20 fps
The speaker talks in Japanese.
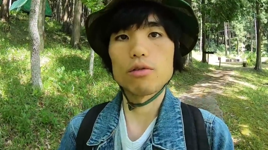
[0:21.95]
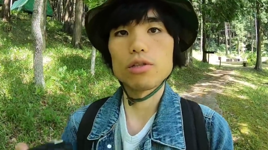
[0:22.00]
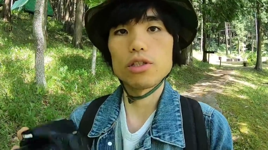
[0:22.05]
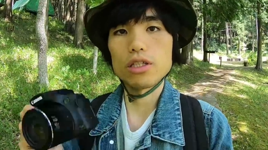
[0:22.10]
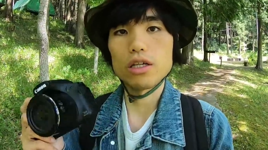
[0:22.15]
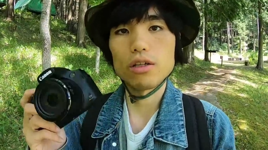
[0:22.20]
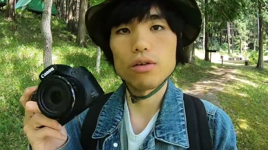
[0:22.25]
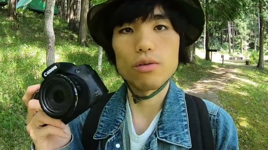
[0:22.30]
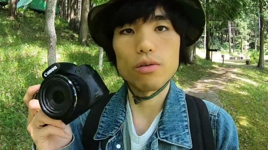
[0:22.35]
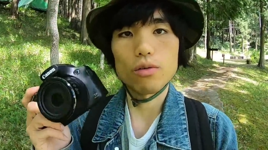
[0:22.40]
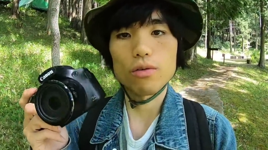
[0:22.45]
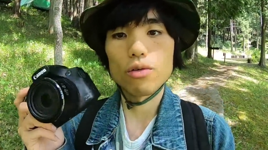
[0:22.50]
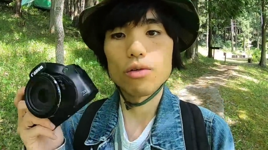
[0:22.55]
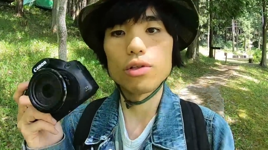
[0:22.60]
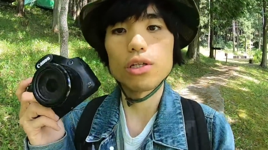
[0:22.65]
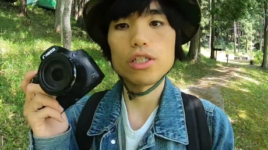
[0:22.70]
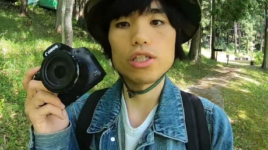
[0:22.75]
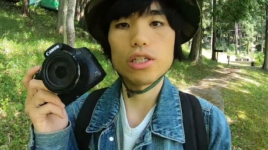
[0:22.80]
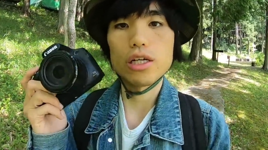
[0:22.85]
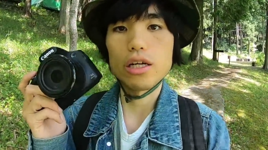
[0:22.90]
こちらの
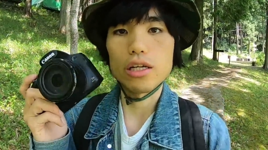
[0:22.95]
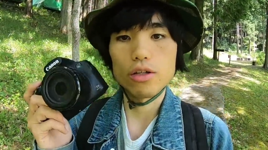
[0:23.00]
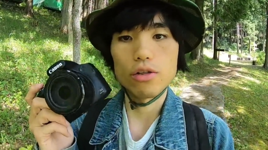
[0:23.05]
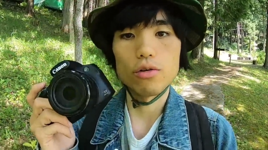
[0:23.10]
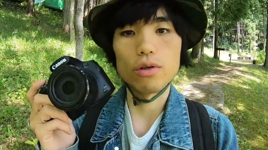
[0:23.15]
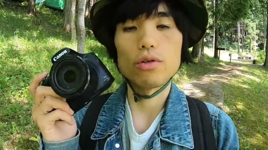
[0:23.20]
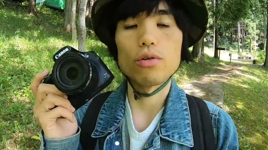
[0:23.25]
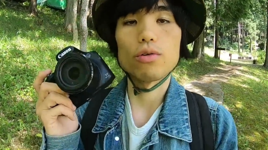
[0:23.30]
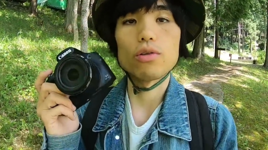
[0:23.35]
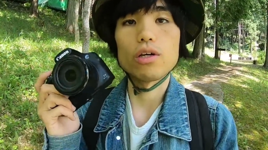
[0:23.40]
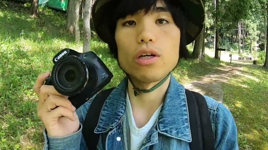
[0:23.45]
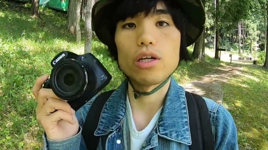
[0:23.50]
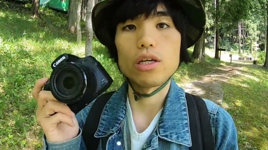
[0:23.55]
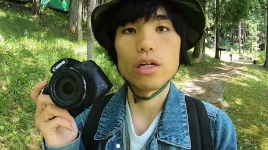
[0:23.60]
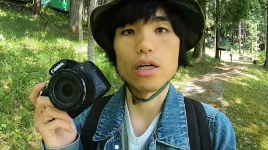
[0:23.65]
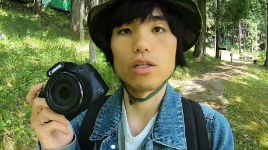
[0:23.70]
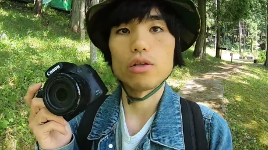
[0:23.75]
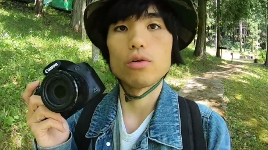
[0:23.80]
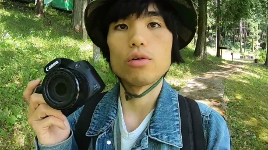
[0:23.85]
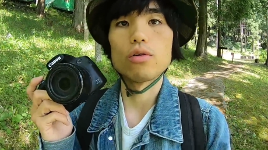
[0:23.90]
コンデジで今日は撮っていき
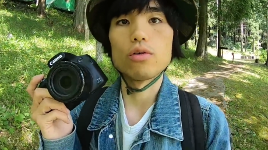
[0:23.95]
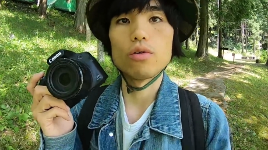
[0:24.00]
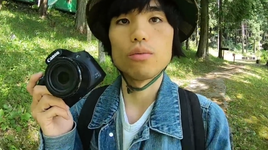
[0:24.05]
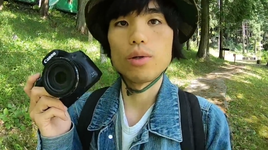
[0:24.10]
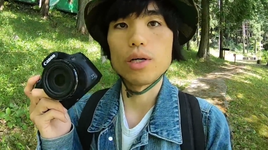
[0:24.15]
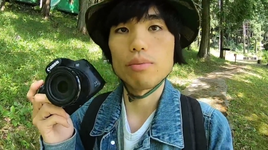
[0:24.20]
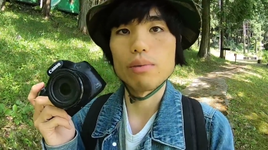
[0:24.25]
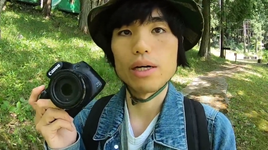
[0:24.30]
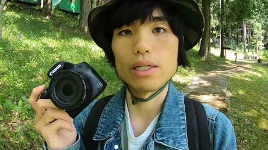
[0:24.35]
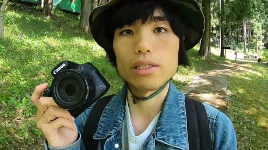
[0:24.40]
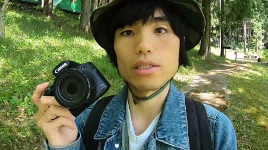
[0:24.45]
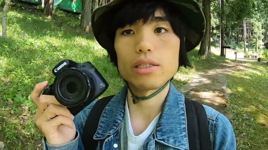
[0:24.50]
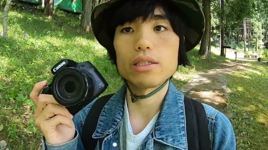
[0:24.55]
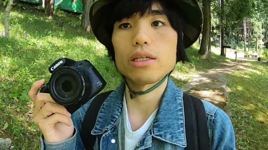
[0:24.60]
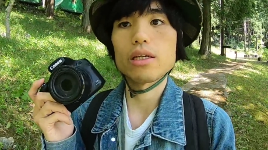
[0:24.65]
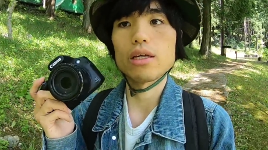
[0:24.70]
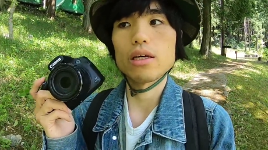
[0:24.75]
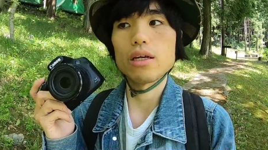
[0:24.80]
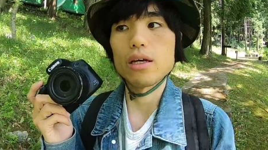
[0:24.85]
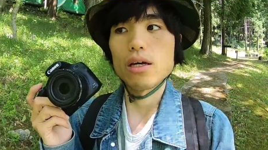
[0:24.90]
たいと思いま
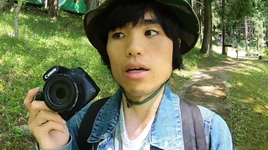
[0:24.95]
す。